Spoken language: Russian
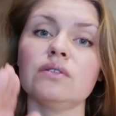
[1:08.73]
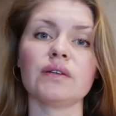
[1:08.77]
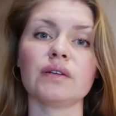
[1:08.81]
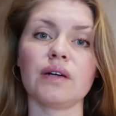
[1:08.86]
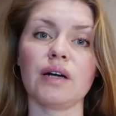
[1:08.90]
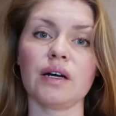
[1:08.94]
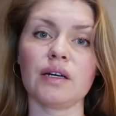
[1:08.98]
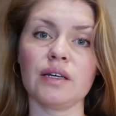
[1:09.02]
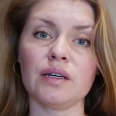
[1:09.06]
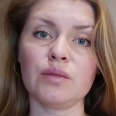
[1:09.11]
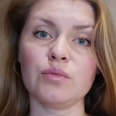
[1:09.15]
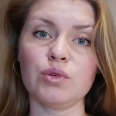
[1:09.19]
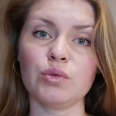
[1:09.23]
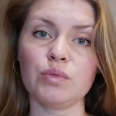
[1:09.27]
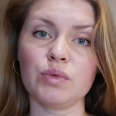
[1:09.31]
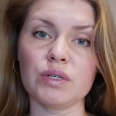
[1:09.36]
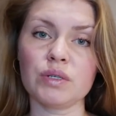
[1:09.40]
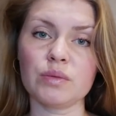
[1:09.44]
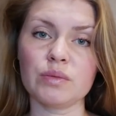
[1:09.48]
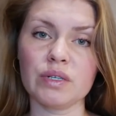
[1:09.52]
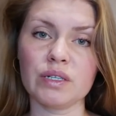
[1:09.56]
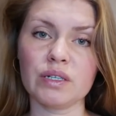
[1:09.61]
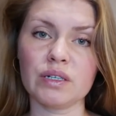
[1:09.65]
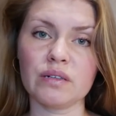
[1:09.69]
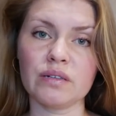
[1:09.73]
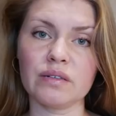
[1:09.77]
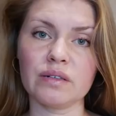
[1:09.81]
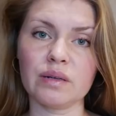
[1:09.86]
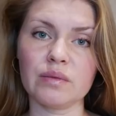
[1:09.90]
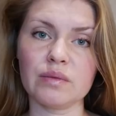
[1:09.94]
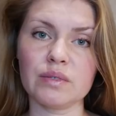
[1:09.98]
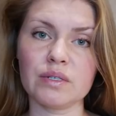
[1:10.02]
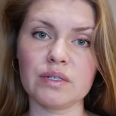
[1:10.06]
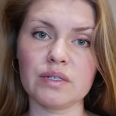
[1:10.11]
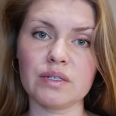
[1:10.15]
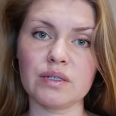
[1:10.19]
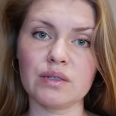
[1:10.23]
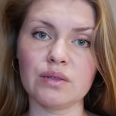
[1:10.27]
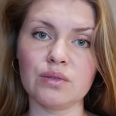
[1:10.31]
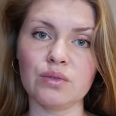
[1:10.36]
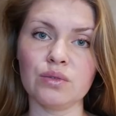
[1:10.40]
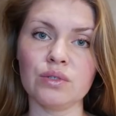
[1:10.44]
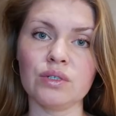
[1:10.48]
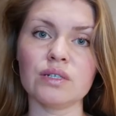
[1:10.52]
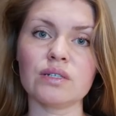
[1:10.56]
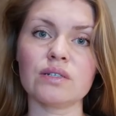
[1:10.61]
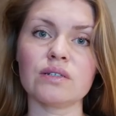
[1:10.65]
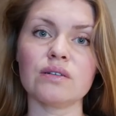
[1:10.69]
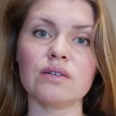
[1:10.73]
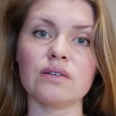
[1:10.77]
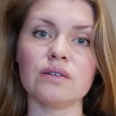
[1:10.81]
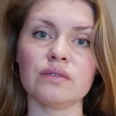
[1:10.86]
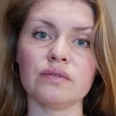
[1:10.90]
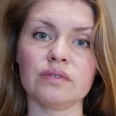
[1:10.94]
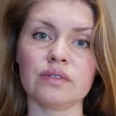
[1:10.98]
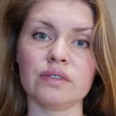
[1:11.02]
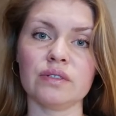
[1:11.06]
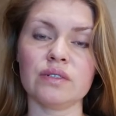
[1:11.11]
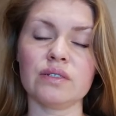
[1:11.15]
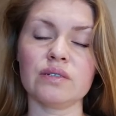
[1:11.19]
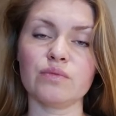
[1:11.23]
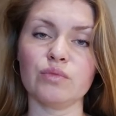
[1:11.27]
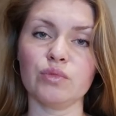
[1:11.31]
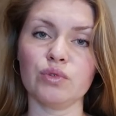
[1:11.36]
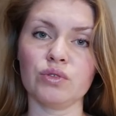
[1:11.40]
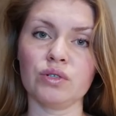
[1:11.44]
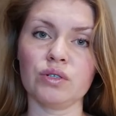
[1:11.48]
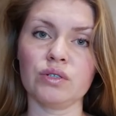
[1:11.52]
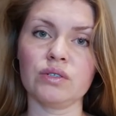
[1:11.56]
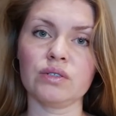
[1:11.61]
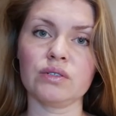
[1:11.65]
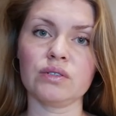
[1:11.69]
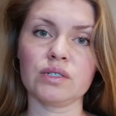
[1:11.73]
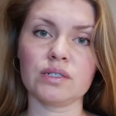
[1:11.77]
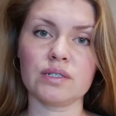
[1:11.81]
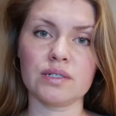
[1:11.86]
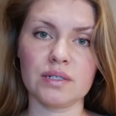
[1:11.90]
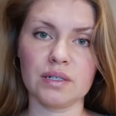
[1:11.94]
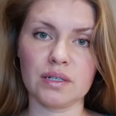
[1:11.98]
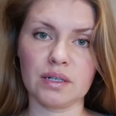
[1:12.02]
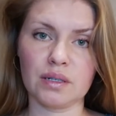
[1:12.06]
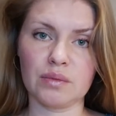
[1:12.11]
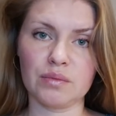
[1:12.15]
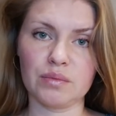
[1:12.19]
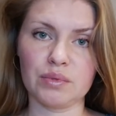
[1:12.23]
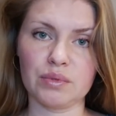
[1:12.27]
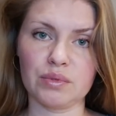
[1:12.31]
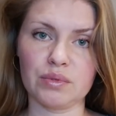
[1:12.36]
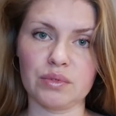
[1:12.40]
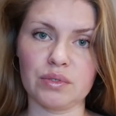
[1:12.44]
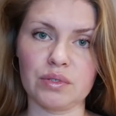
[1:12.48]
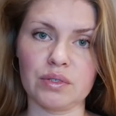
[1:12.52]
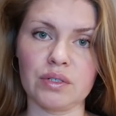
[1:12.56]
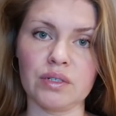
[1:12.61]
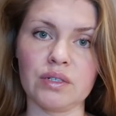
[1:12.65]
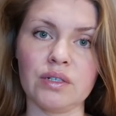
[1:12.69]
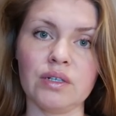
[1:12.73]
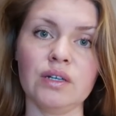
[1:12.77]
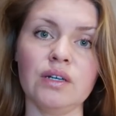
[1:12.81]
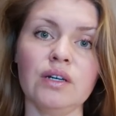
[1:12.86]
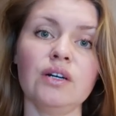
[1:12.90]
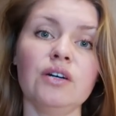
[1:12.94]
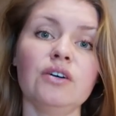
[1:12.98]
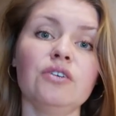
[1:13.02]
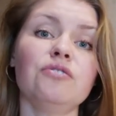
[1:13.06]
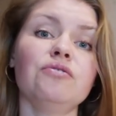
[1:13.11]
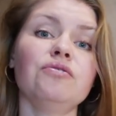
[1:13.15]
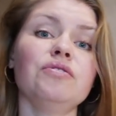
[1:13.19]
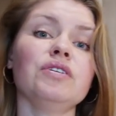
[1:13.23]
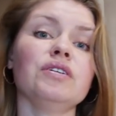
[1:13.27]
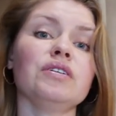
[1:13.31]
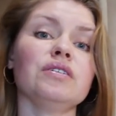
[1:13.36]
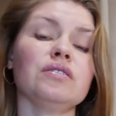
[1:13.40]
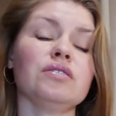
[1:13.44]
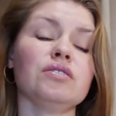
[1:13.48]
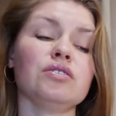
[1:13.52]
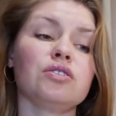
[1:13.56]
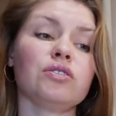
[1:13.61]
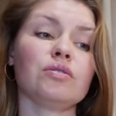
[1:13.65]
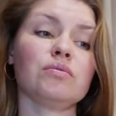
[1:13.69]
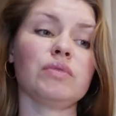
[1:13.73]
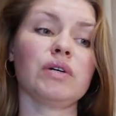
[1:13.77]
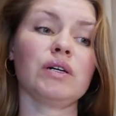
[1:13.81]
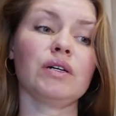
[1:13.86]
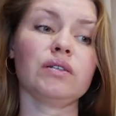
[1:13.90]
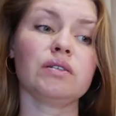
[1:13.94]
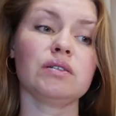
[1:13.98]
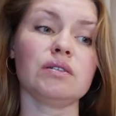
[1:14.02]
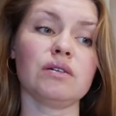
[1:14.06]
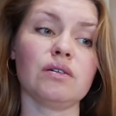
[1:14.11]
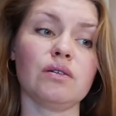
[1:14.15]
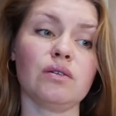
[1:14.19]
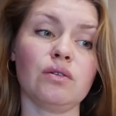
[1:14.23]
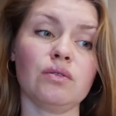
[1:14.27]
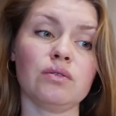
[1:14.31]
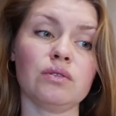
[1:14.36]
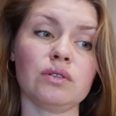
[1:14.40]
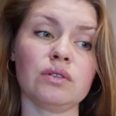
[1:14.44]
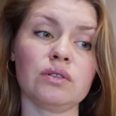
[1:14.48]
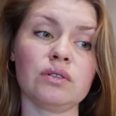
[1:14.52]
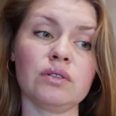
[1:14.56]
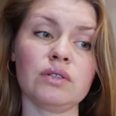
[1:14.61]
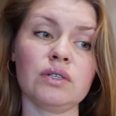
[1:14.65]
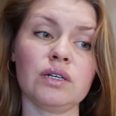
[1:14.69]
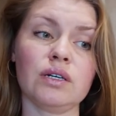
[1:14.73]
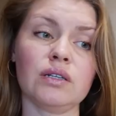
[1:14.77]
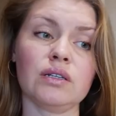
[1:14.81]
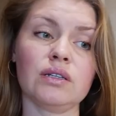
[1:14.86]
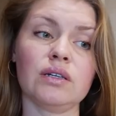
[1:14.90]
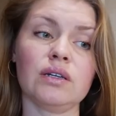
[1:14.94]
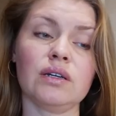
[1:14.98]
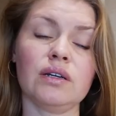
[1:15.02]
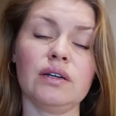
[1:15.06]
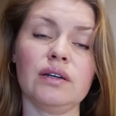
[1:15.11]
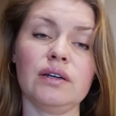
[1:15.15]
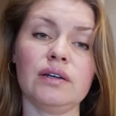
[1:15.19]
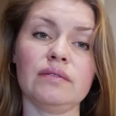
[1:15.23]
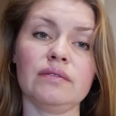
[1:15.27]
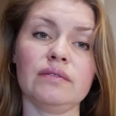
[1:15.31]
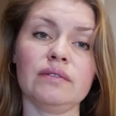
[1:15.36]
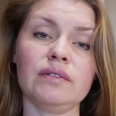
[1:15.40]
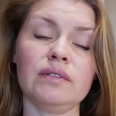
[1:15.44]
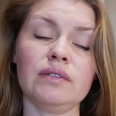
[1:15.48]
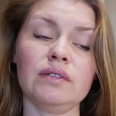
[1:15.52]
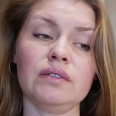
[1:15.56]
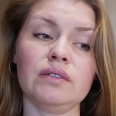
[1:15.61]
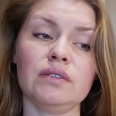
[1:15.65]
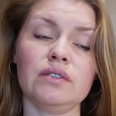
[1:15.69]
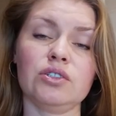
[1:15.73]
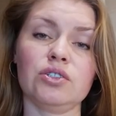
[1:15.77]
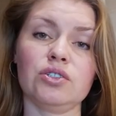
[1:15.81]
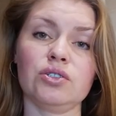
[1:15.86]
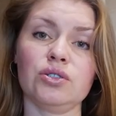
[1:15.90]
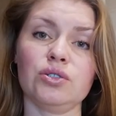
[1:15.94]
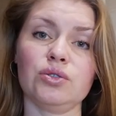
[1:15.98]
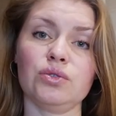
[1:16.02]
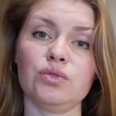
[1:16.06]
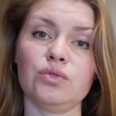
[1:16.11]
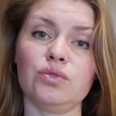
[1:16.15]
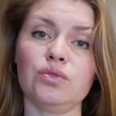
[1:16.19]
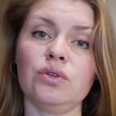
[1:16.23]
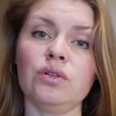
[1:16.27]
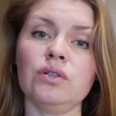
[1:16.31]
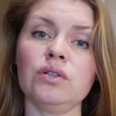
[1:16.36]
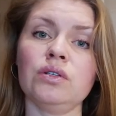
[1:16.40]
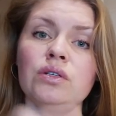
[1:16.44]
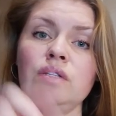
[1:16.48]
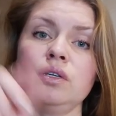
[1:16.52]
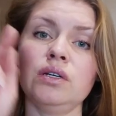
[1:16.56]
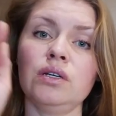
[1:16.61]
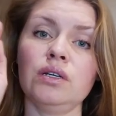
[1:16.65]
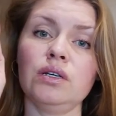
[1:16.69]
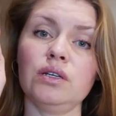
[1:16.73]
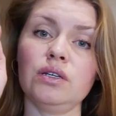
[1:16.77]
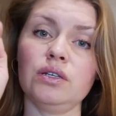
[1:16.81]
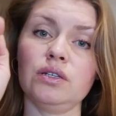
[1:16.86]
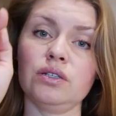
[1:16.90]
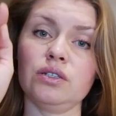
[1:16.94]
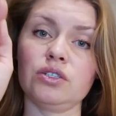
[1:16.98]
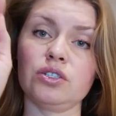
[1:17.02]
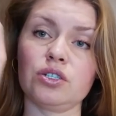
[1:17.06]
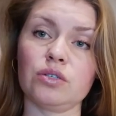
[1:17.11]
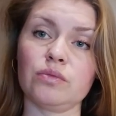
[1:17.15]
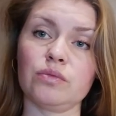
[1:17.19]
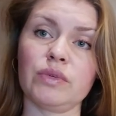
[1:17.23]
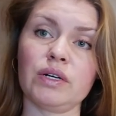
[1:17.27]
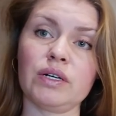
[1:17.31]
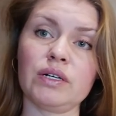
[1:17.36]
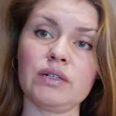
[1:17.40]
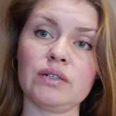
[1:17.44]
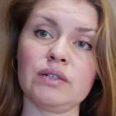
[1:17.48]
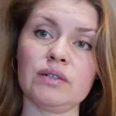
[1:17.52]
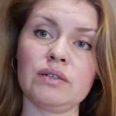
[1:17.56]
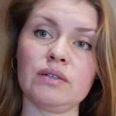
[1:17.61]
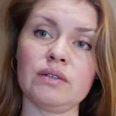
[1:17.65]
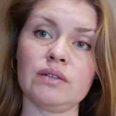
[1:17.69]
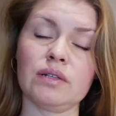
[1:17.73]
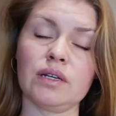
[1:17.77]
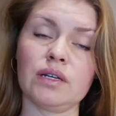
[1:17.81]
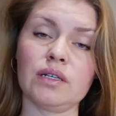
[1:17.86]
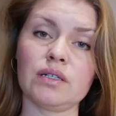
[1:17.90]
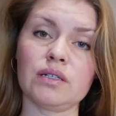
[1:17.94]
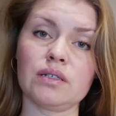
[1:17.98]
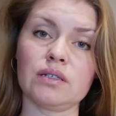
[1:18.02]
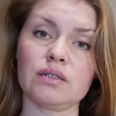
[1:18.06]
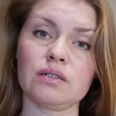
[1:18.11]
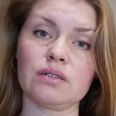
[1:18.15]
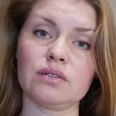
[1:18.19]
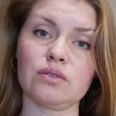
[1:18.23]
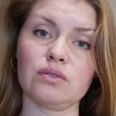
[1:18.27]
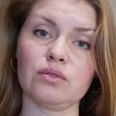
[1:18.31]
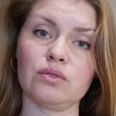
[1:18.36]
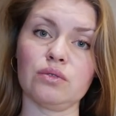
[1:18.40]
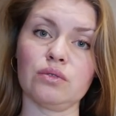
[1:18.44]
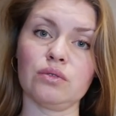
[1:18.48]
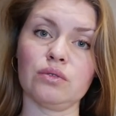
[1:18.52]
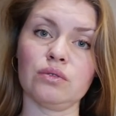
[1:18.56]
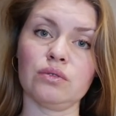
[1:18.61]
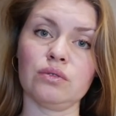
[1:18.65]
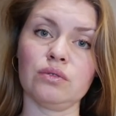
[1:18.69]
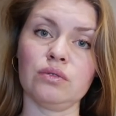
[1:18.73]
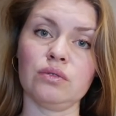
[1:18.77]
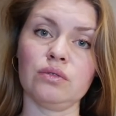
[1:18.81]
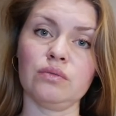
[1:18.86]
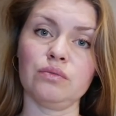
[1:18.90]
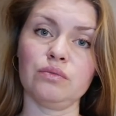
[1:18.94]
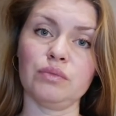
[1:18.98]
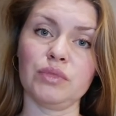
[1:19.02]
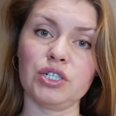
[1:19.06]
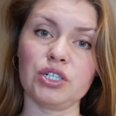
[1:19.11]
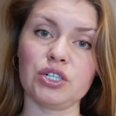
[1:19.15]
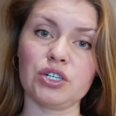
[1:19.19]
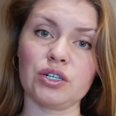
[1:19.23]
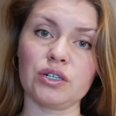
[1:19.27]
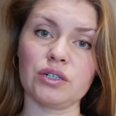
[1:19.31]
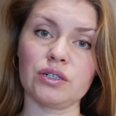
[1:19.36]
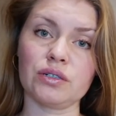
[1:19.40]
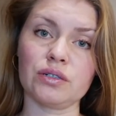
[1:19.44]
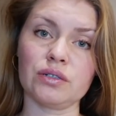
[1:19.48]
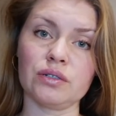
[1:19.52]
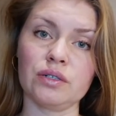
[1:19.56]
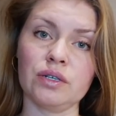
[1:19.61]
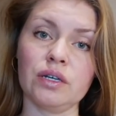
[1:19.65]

Каким образом открываем ссылку, если вы смотрите нас на компьютере? Вы нажимаете Ctrl, это левый нижний угол, и нажимаете на ссылку мышкой.